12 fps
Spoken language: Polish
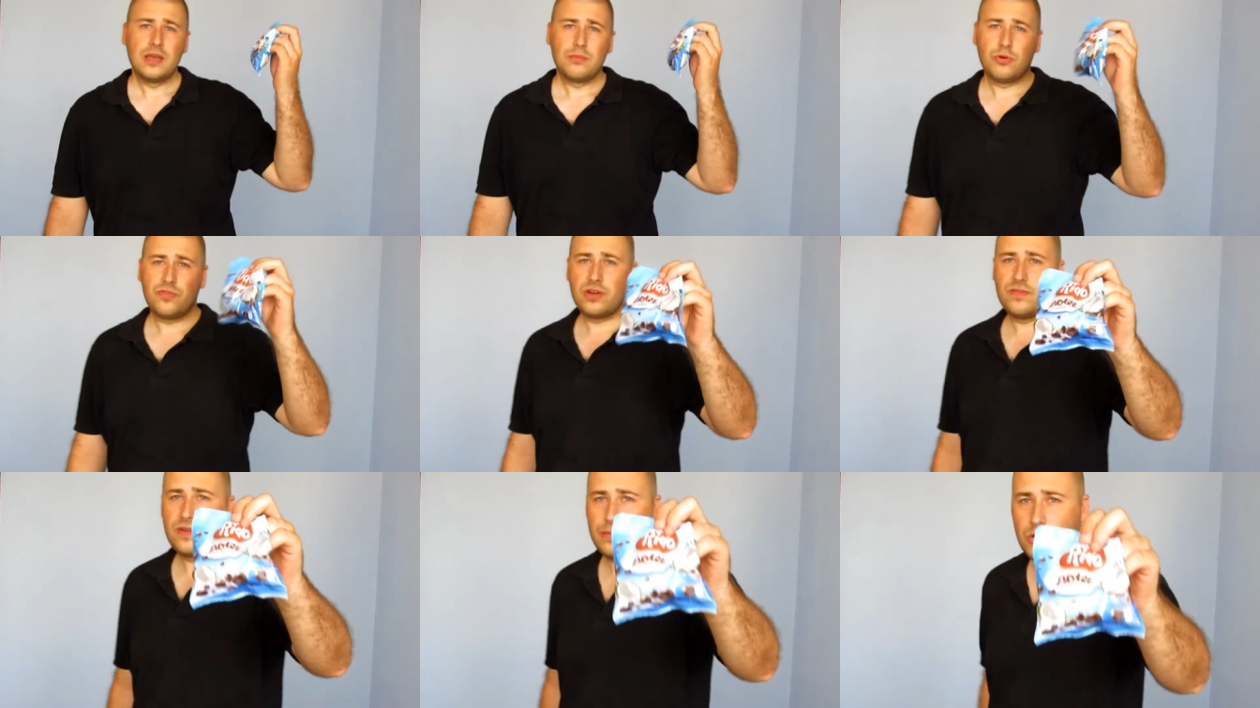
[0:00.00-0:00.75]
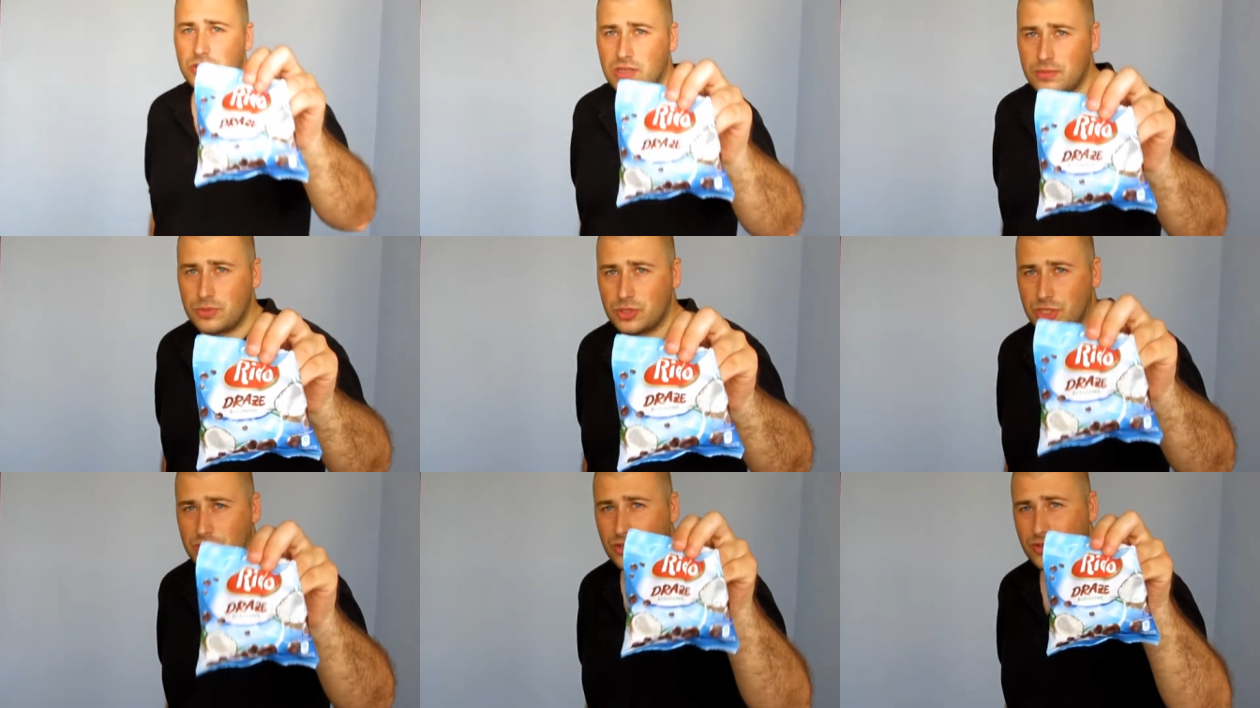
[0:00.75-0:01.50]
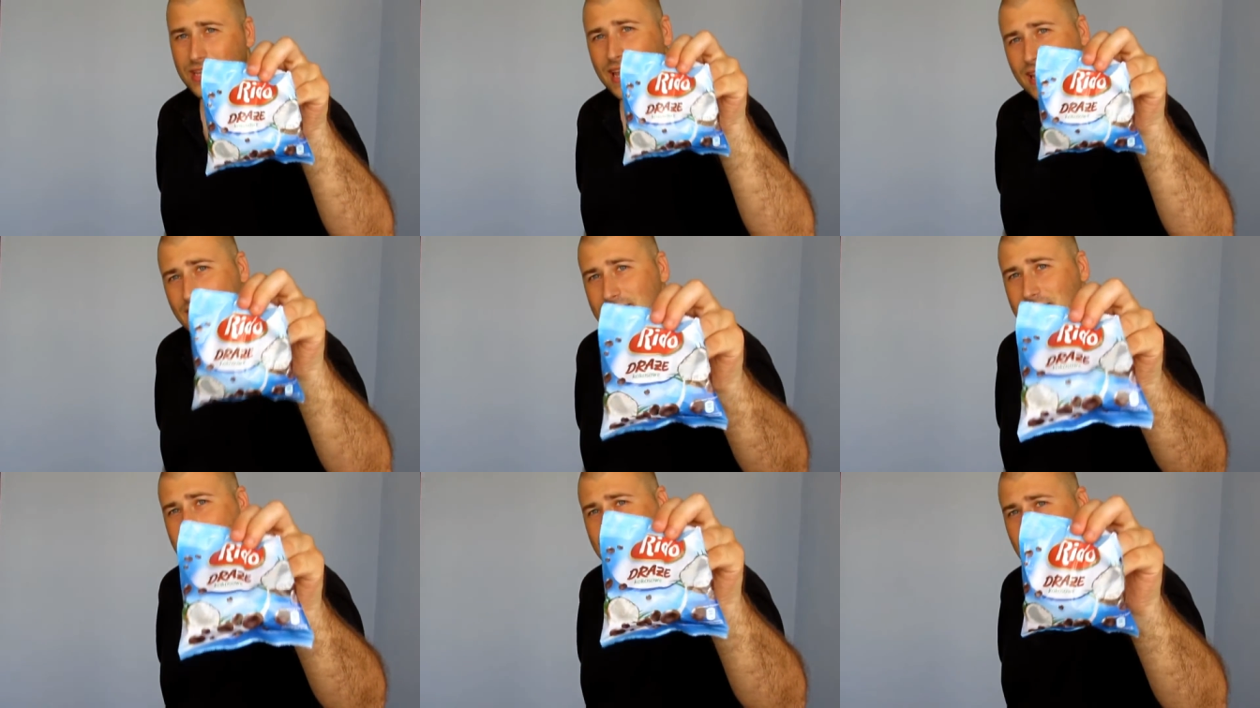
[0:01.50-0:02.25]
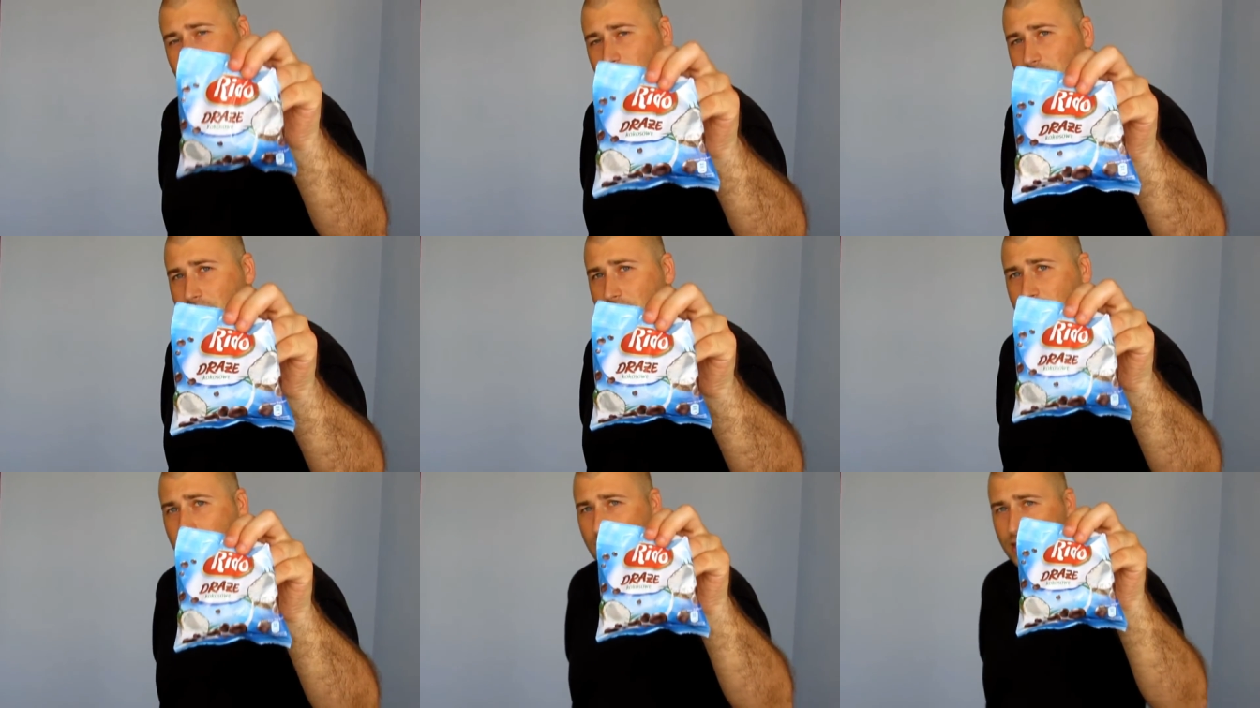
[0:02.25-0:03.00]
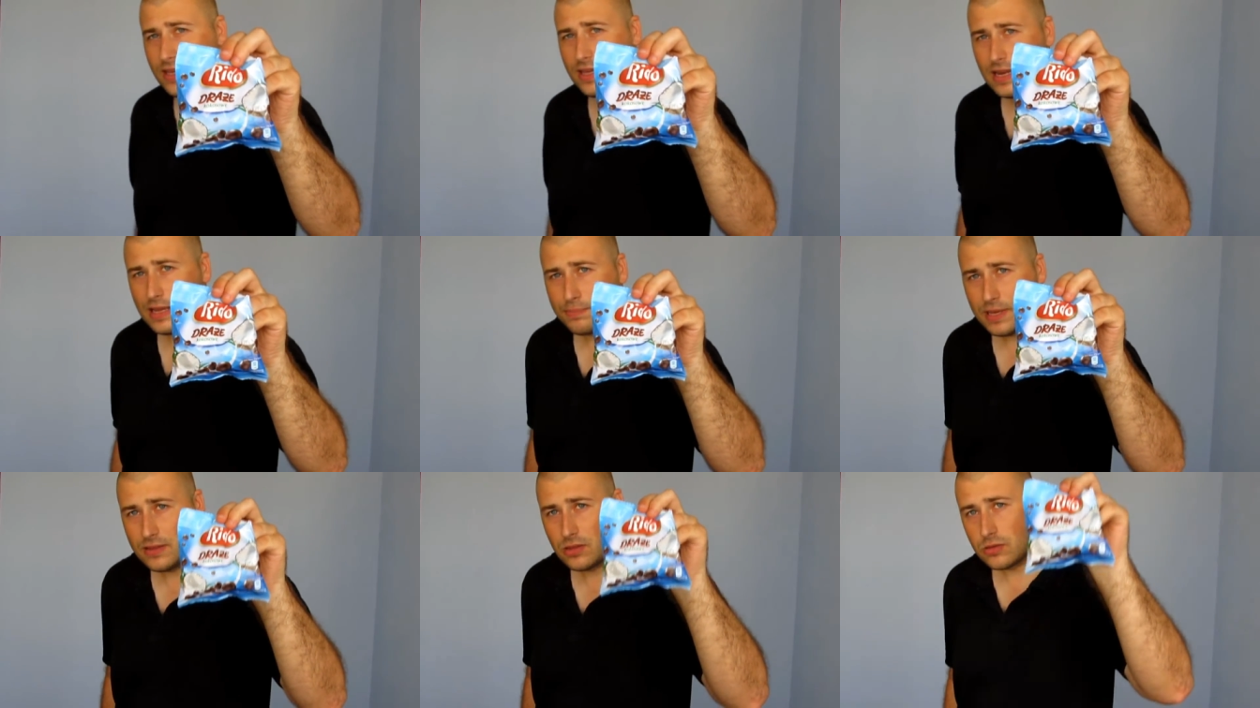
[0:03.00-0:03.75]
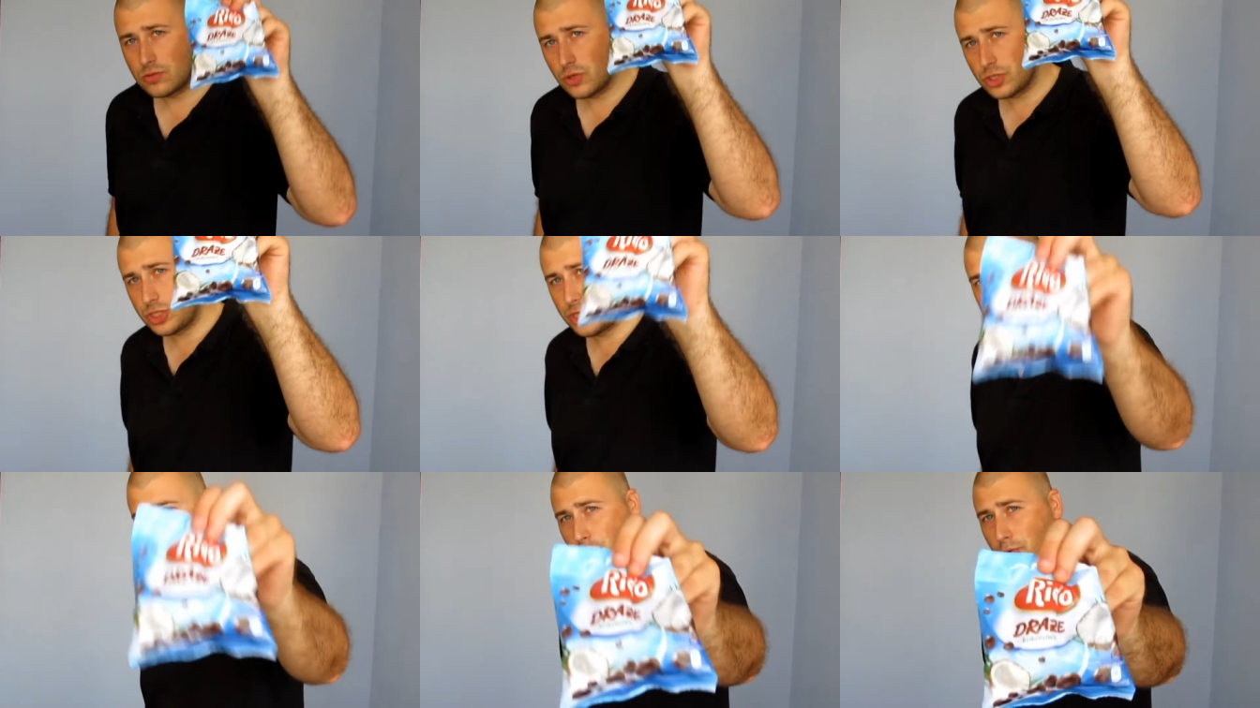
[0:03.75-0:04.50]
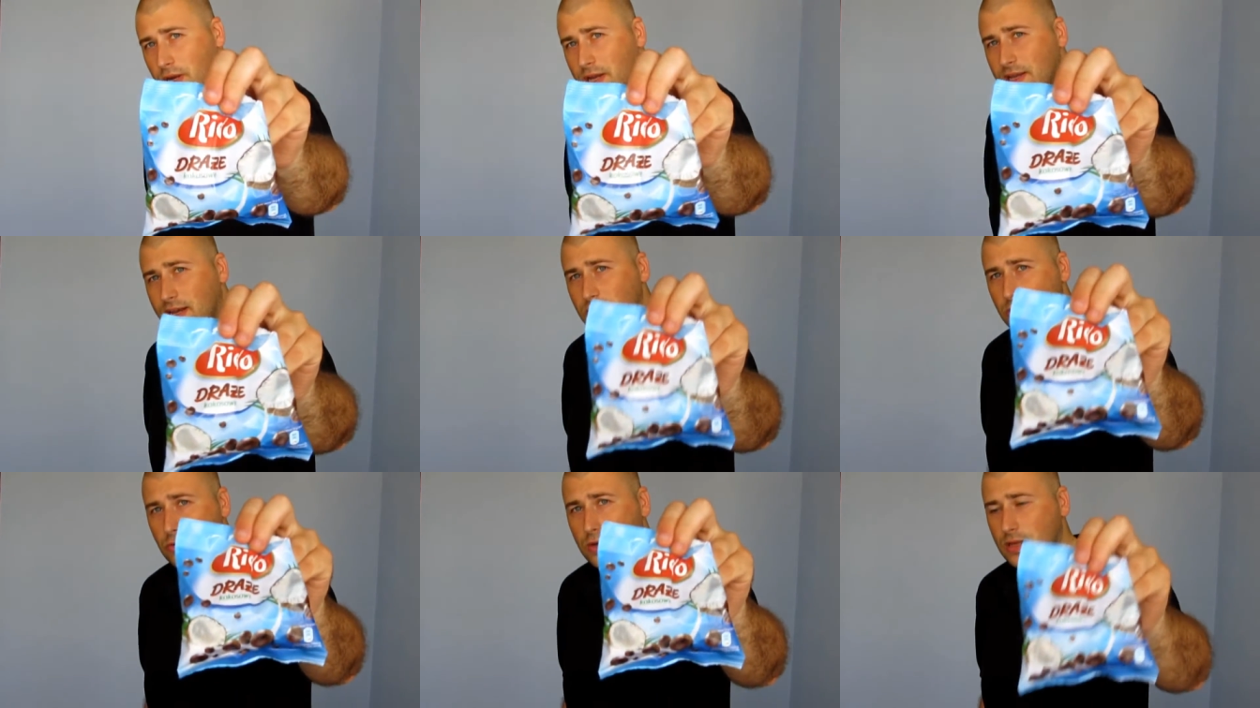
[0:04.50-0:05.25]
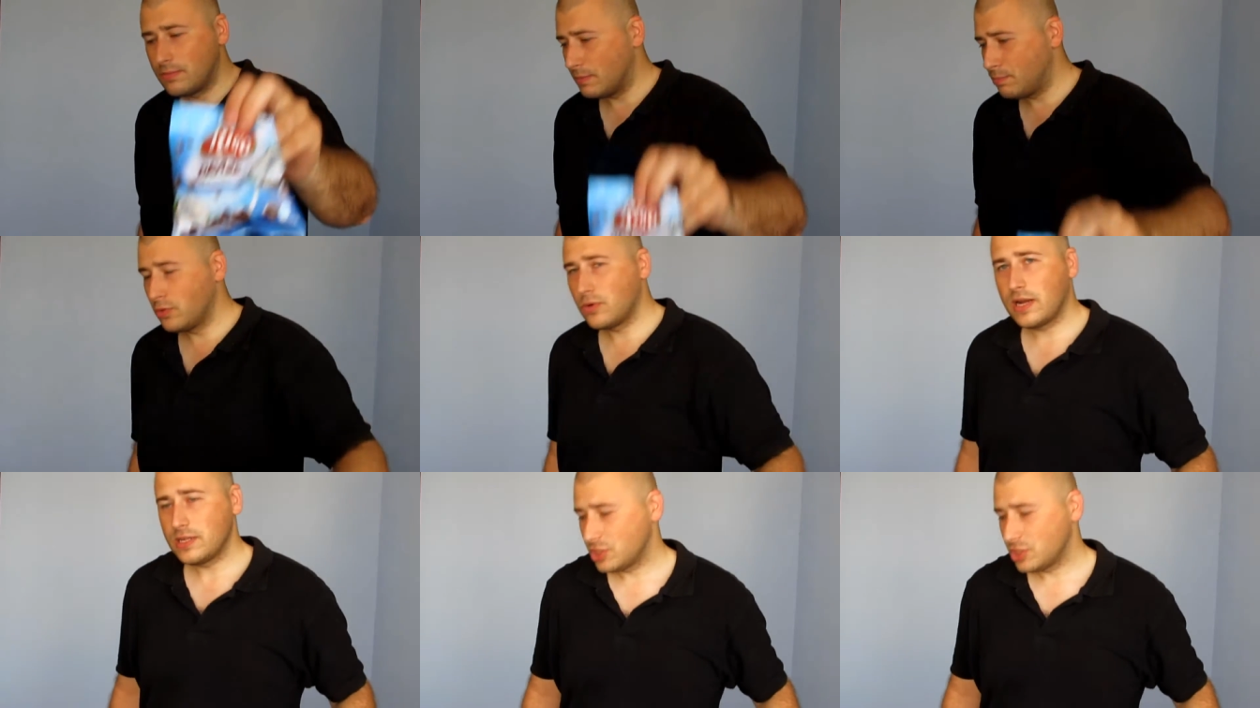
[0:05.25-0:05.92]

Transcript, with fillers: mówią Wam o tym, że to nie jest zdrowe i lepiej to odłożyć na półkę. Ja to odkładam na półkę,